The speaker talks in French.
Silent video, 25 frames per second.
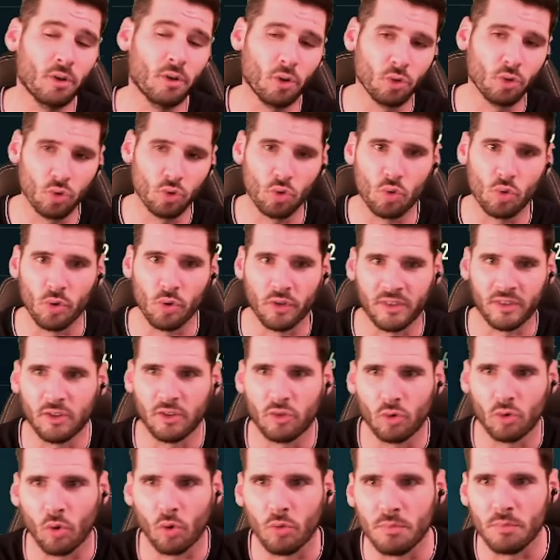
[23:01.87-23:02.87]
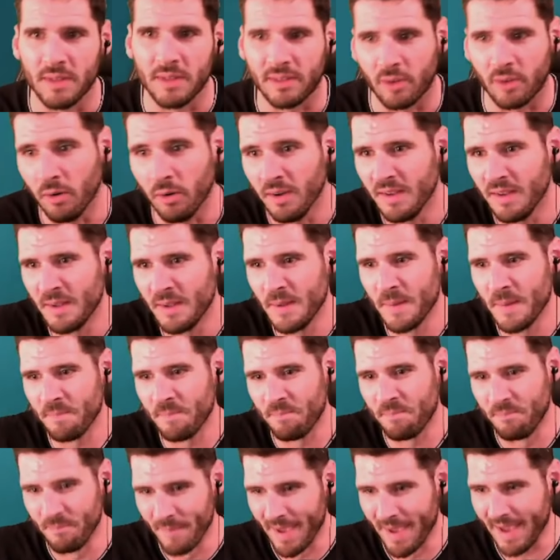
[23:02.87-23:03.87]
du coup dans cette seconde mi-temps,
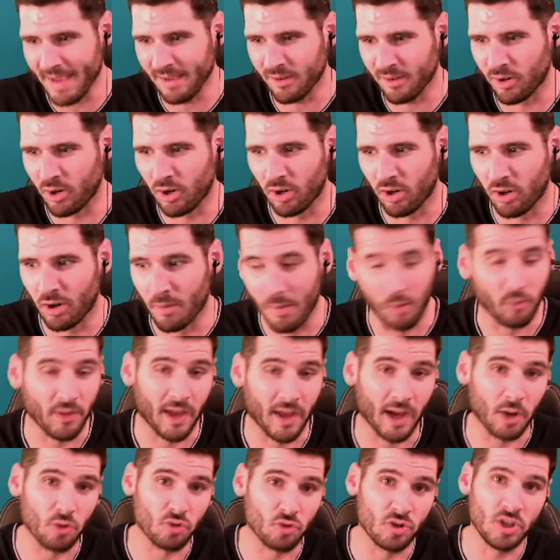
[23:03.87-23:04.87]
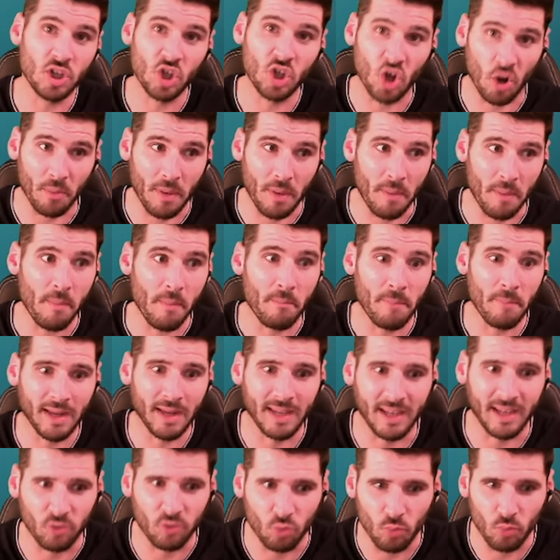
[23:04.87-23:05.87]
mais euh, ben, on a réussi quand même,
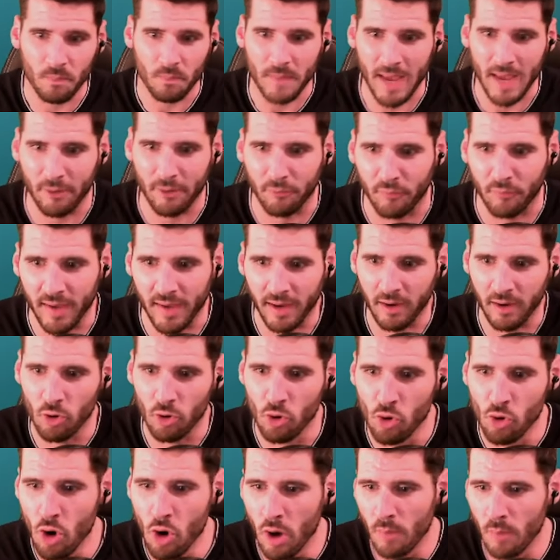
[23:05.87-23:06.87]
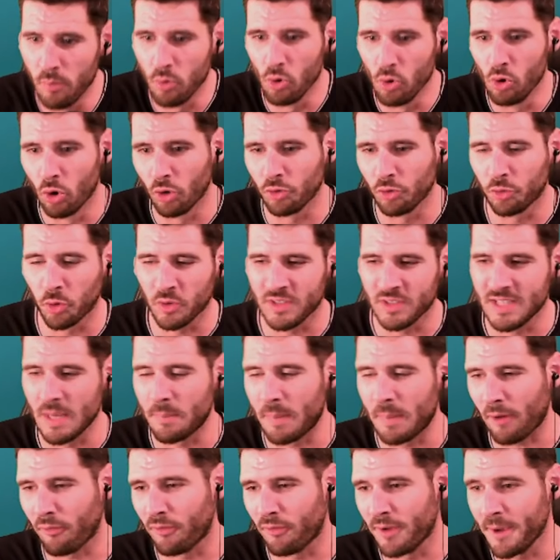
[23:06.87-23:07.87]
malgré tout, à faire le boulot, donc c'est
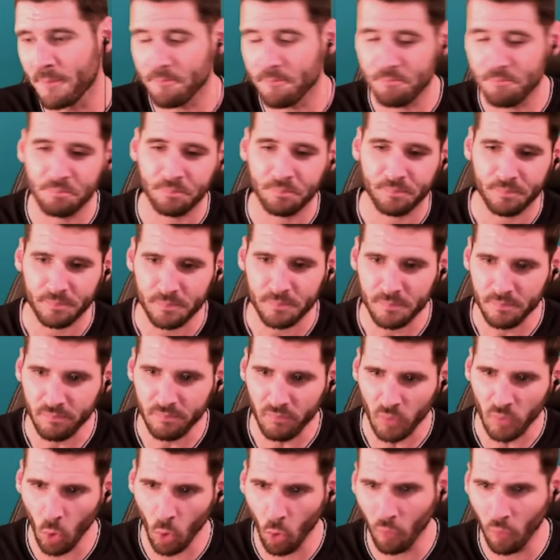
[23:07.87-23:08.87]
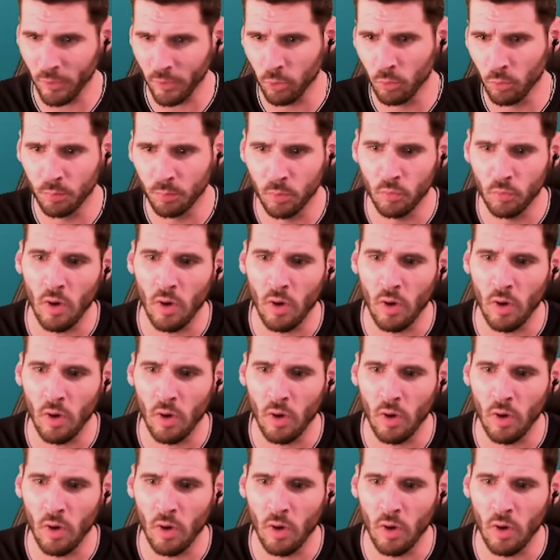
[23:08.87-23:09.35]
parfait. On va donc pouvoir